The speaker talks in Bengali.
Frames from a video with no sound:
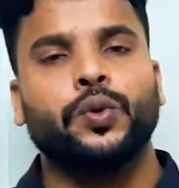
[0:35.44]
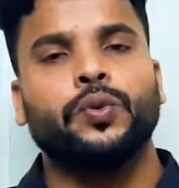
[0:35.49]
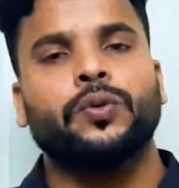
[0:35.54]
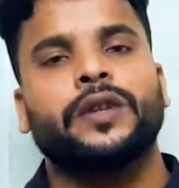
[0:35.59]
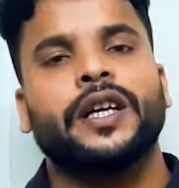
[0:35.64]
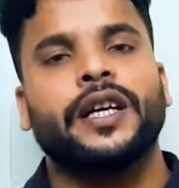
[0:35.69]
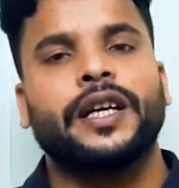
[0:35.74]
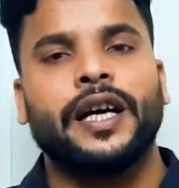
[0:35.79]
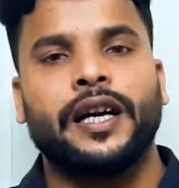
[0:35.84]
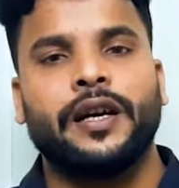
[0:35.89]

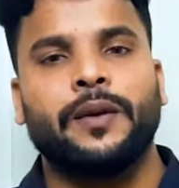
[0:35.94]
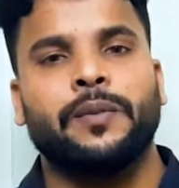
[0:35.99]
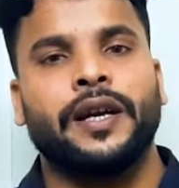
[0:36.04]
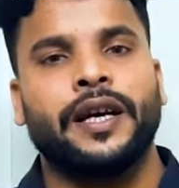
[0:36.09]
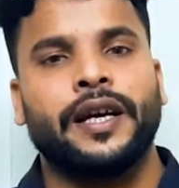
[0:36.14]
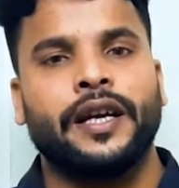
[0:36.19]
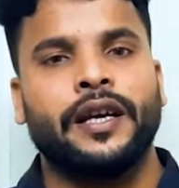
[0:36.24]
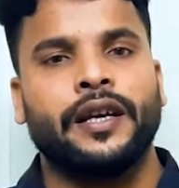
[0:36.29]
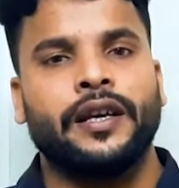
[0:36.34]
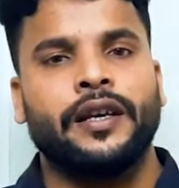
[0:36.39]
শুনতে খারাপ
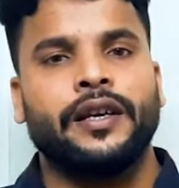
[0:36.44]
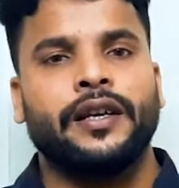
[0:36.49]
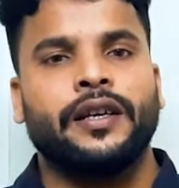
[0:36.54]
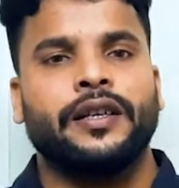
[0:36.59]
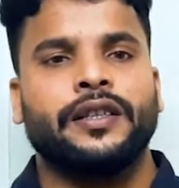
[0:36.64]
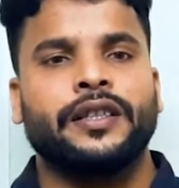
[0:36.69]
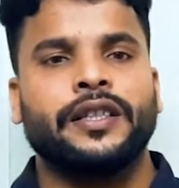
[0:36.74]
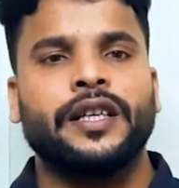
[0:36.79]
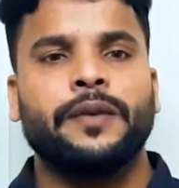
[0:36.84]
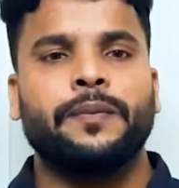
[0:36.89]
লাগে
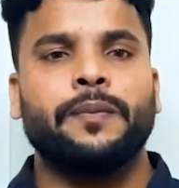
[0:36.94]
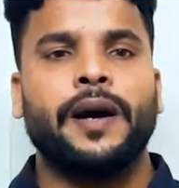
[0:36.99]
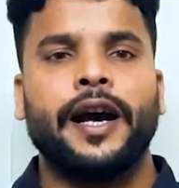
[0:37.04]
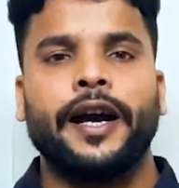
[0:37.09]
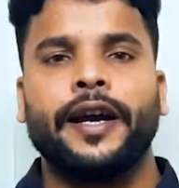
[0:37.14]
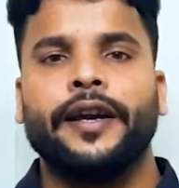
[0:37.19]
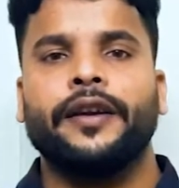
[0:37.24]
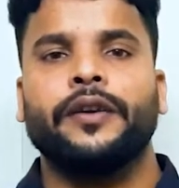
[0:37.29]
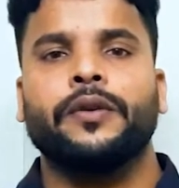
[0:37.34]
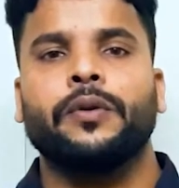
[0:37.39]
যে
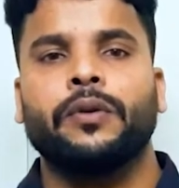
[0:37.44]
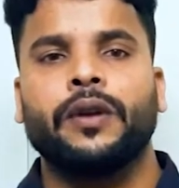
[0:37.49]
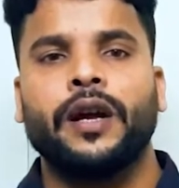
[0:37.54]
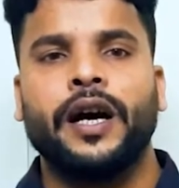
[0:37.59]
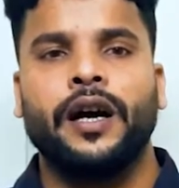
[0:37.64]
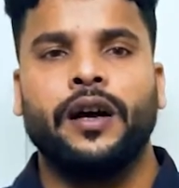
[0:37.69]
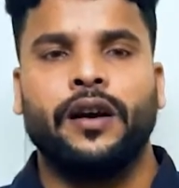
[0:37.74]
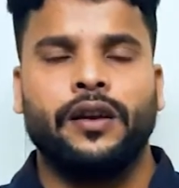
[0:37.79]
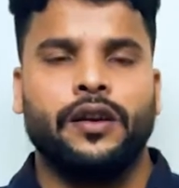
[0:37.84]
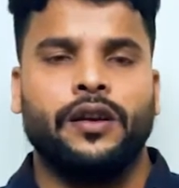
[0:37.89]
ভাই ঘোলা
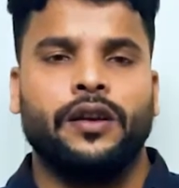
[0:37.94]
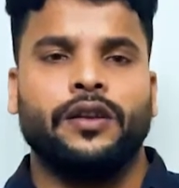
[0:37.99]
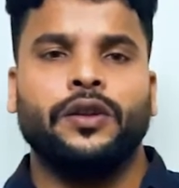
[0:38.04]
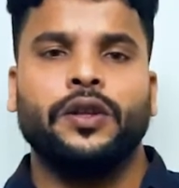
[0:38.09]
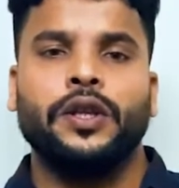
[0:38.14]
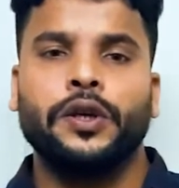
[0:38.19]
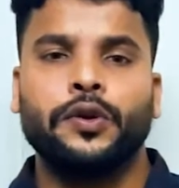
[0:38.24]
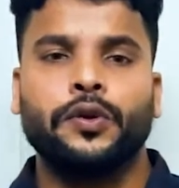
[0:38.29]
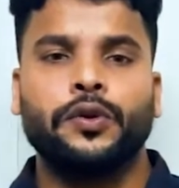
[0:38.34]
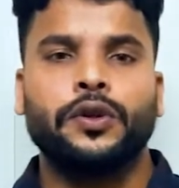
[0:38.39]

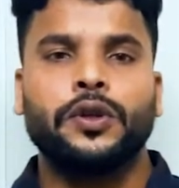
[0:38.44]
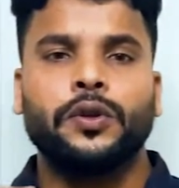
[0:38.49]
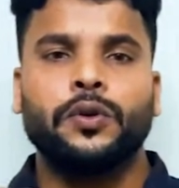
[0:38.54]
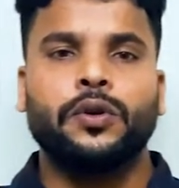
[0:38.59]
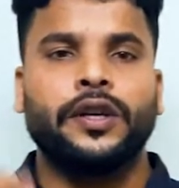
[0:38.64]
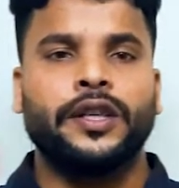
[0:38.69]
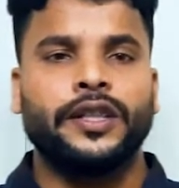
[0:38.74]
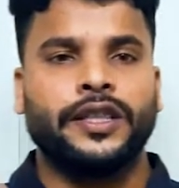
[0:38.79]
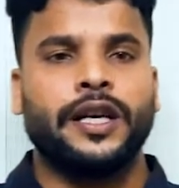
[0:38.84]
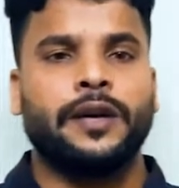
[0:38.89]
দীর্ঘদিন
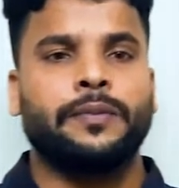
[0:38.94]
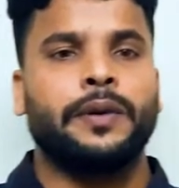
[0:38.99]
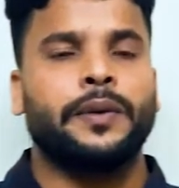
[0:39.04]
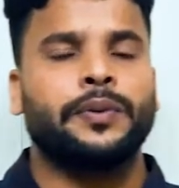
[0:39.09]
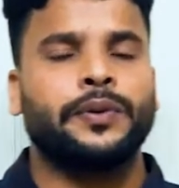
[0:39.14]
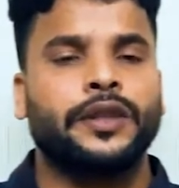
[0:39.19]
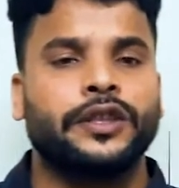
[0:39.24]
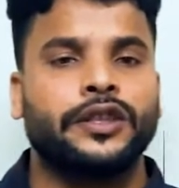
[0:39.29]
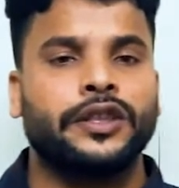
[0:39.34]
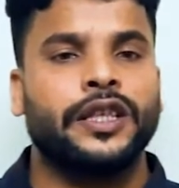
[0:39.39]
ধরে সার
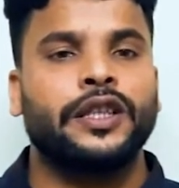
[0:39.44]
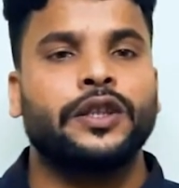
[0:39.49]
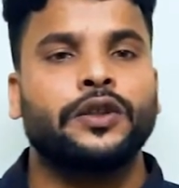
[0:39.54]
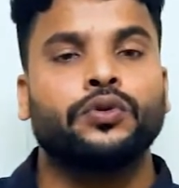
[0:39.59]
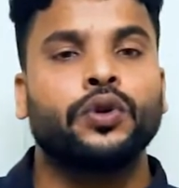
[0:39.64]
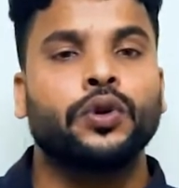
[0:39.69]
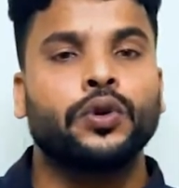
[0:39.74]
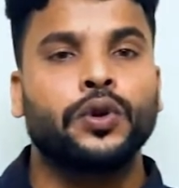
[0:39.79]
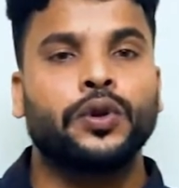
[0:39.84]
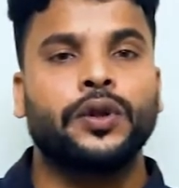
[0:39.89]
ব্যবসার সাথে
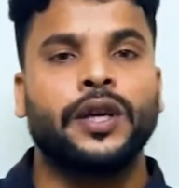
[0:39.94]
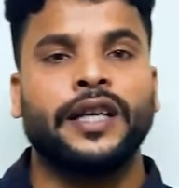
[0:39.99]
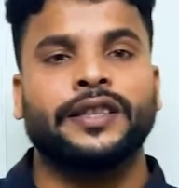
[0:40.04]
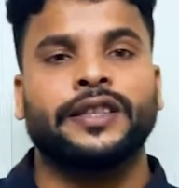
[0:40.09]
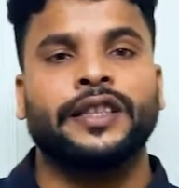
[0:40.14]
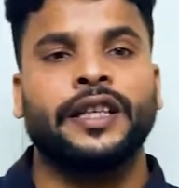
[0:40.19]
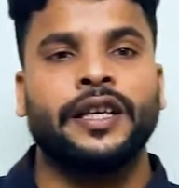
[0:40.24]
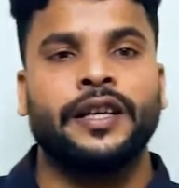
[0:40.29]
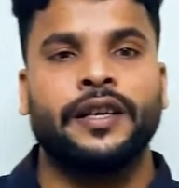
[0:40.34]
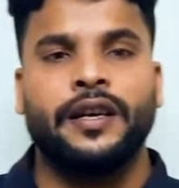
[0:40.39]
জড়িত
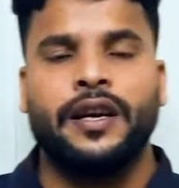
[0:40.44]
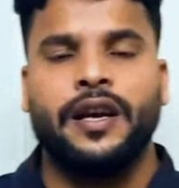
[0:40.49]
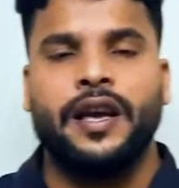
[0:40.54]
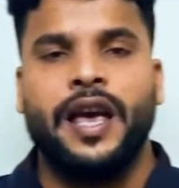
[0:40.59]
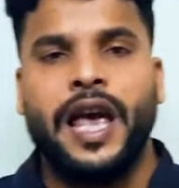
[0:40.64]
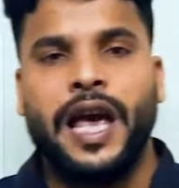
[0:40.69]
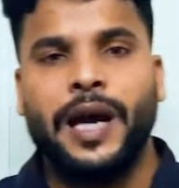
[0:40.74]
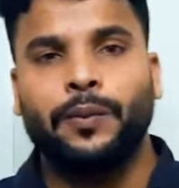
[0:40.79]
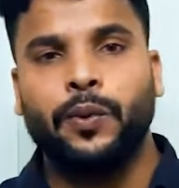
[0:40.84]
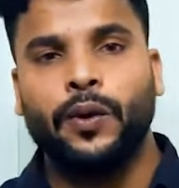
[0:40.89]
আছে
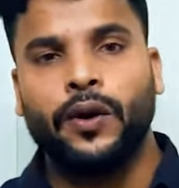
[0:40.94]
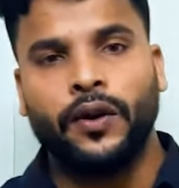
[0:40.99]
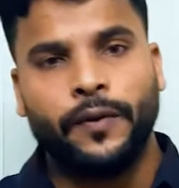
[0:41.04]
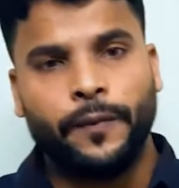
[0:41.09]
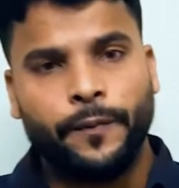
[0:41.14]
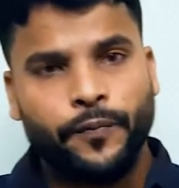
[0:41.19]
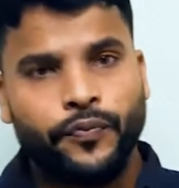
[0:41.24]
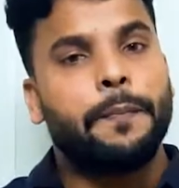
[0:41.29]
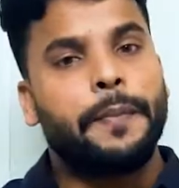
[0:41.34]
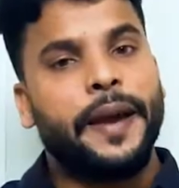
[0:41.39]
এবং
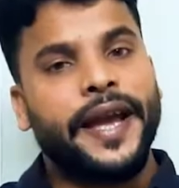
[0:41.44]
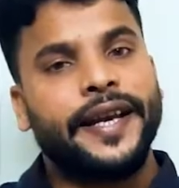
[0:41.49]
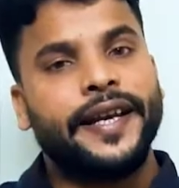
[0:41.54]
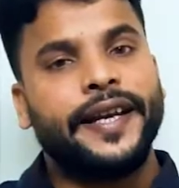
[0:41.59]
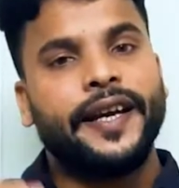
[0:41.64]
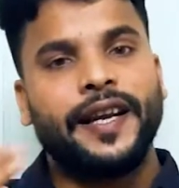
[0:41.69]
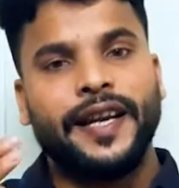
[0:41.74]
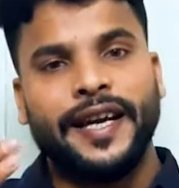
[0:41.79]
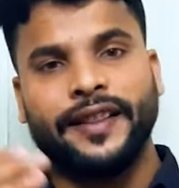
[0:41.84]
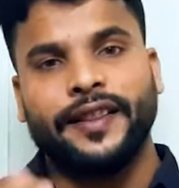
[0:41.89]

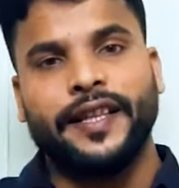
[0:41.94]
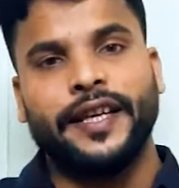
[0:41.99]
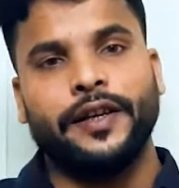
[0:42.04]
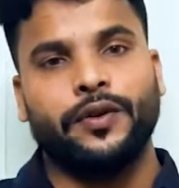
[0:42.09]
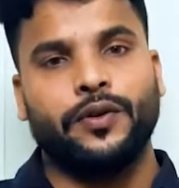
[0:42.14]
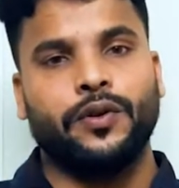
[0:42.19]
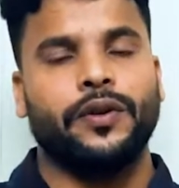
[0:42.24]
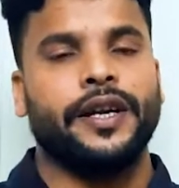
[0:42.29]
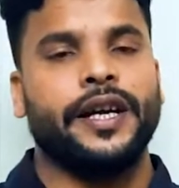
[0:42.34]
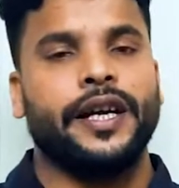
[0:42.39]
ব্যাংকে লেনদেন
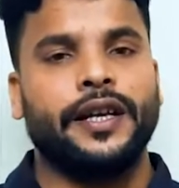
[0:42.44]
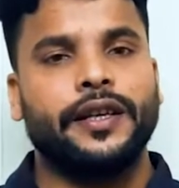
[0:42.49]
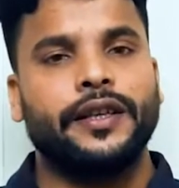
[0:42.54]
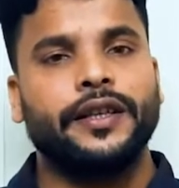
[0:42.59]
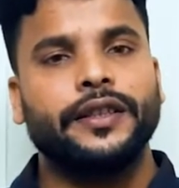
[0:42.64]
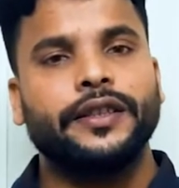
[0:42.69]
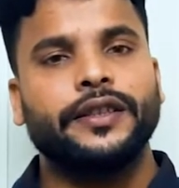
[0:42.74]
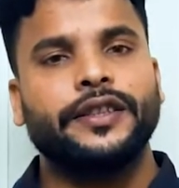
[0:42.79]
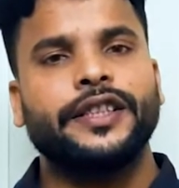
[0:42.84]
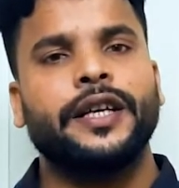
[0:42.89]
করে
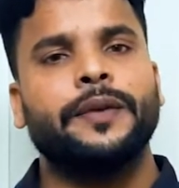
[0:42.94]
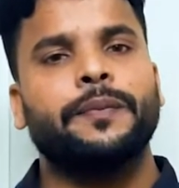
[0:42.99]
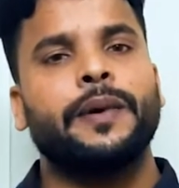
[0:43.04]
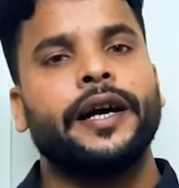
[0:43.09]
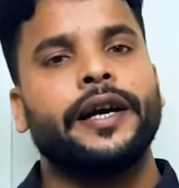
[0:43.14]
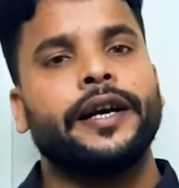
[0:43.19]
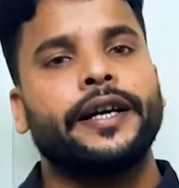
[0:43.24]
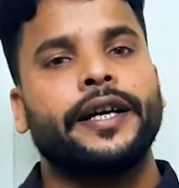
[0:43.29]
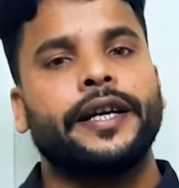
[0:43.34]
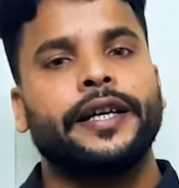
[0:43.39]
সে
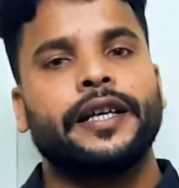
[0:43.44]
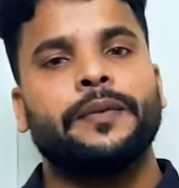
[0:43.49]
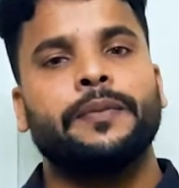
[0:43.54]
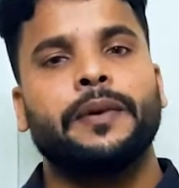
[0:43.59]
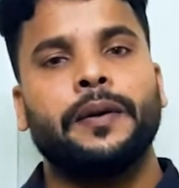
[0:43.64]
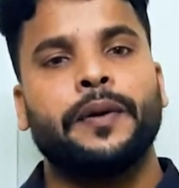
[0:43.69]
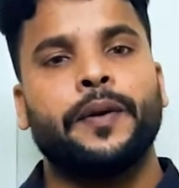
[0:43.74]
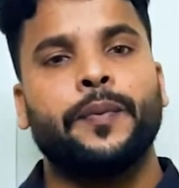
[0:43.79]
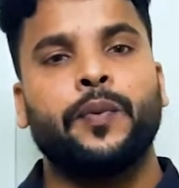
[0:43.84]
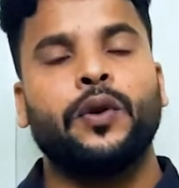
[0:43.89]
ভাইয়েরা
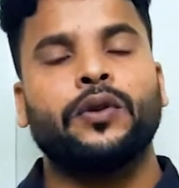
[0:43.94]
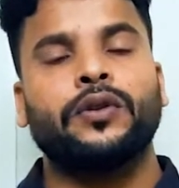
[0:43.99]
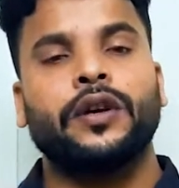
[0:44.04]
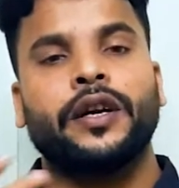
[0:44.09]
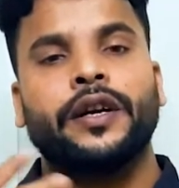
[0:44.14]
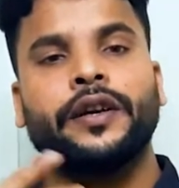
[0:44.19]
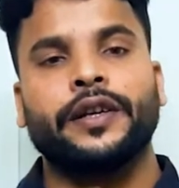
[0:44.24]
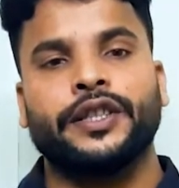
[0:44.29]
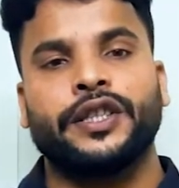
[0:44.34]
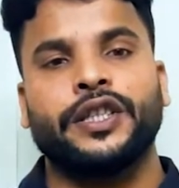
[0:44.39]
কিভাবে
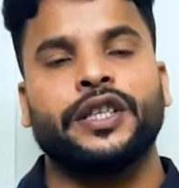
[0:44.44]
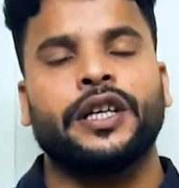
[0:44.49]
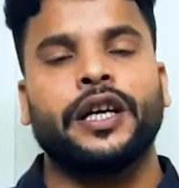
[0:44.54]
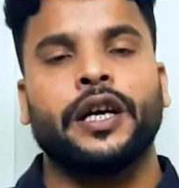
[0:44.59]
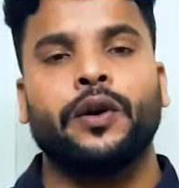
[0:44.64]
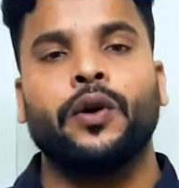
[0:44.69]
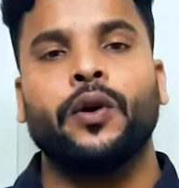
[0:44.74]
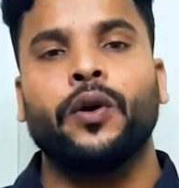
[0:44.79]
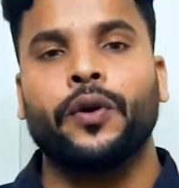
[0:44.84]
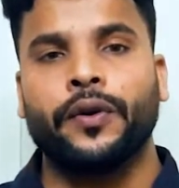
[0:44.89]
প্রতারণার শিকার
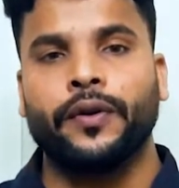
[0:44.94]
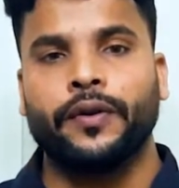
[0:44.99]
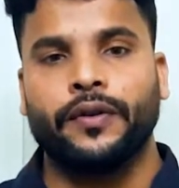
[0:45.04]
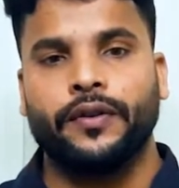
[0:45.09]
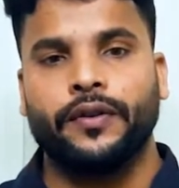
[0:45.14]
হয়